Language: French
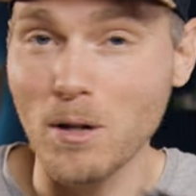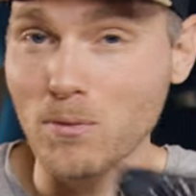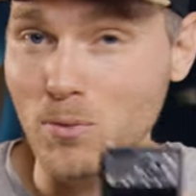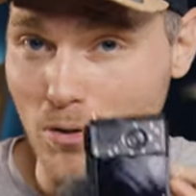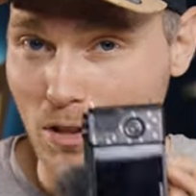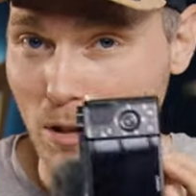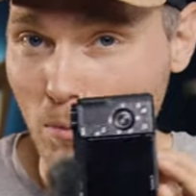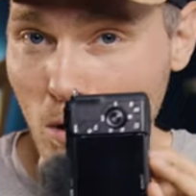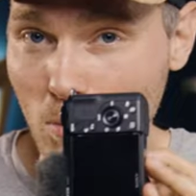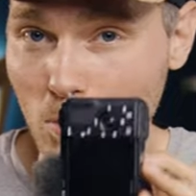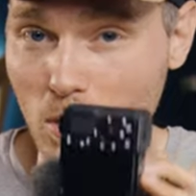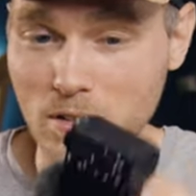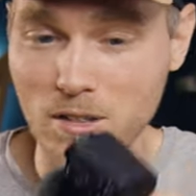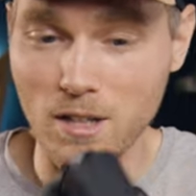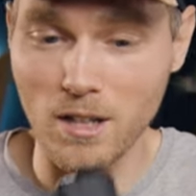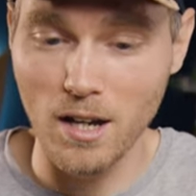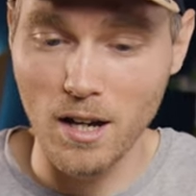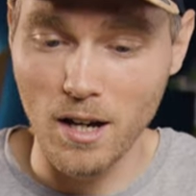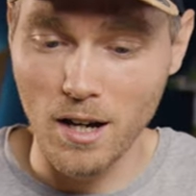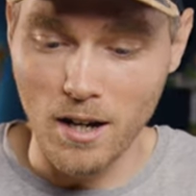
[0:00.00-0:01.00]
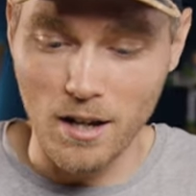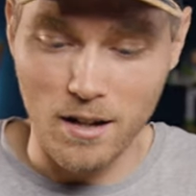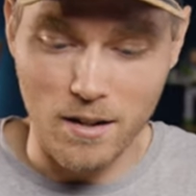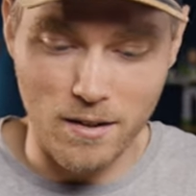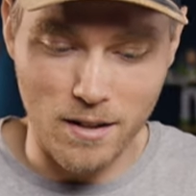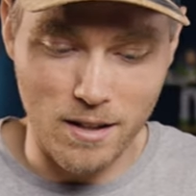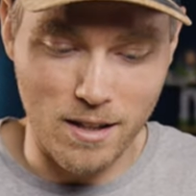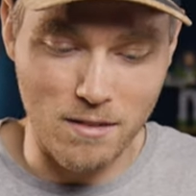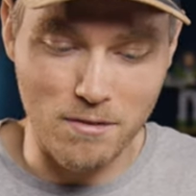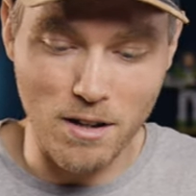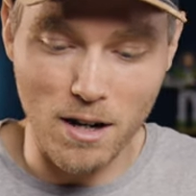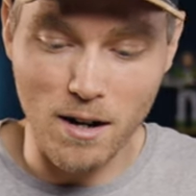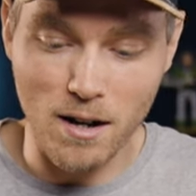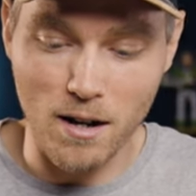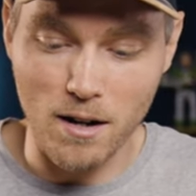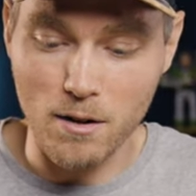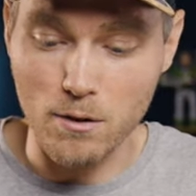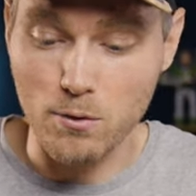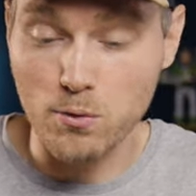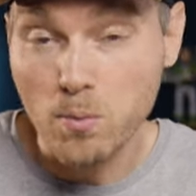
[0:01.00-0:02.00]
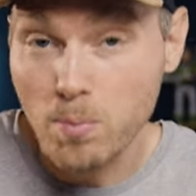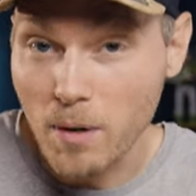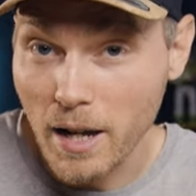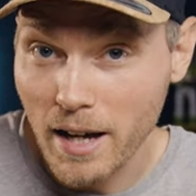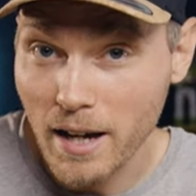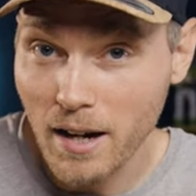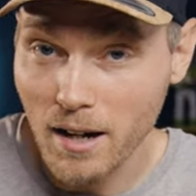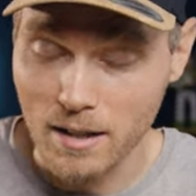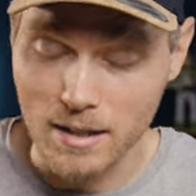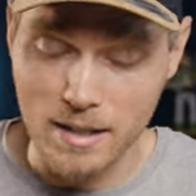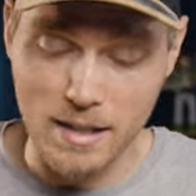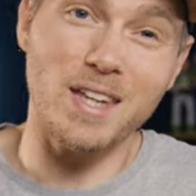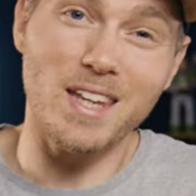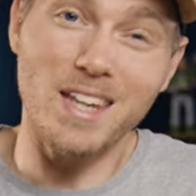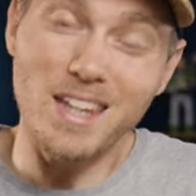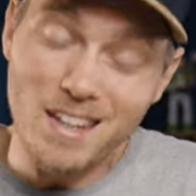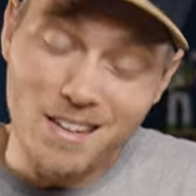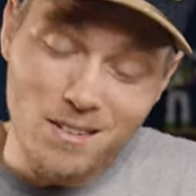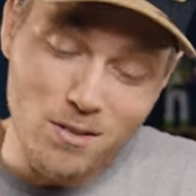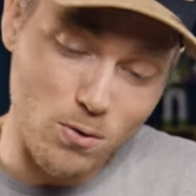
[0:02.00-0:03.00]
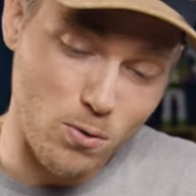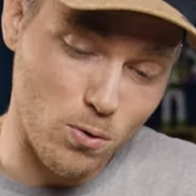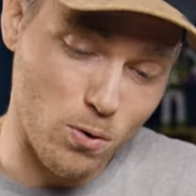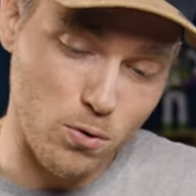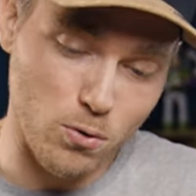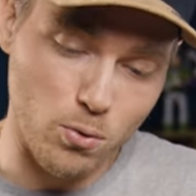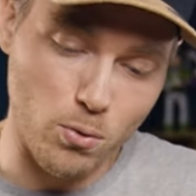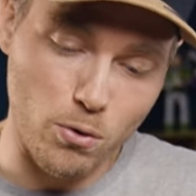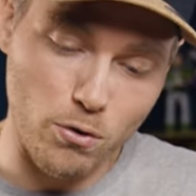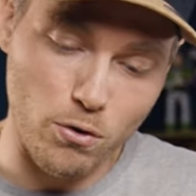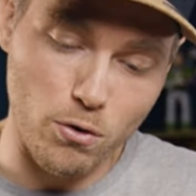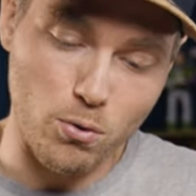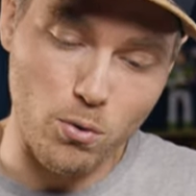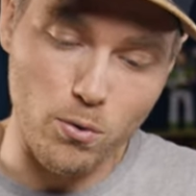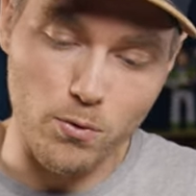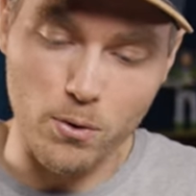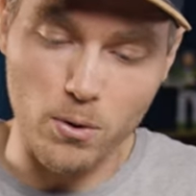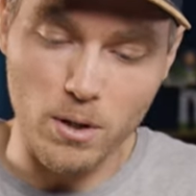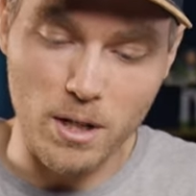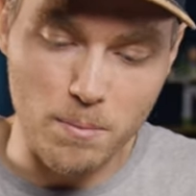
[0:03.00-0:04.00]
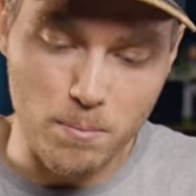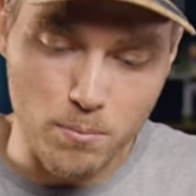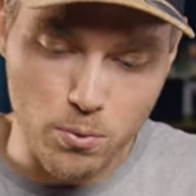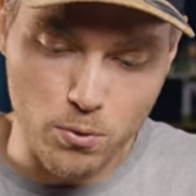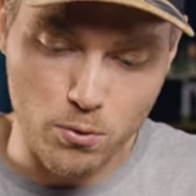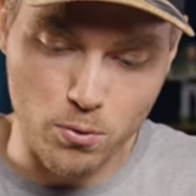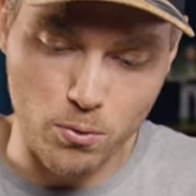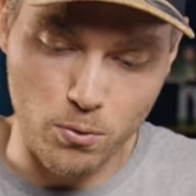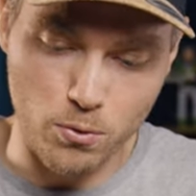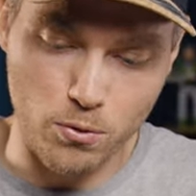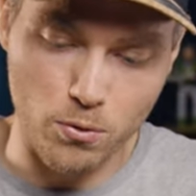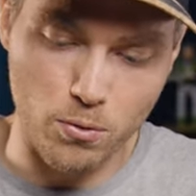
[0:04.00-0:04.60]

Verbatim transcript: pas forcément le boîtier euh, qui va vous plaire. Et surtout, je trouve que les boutons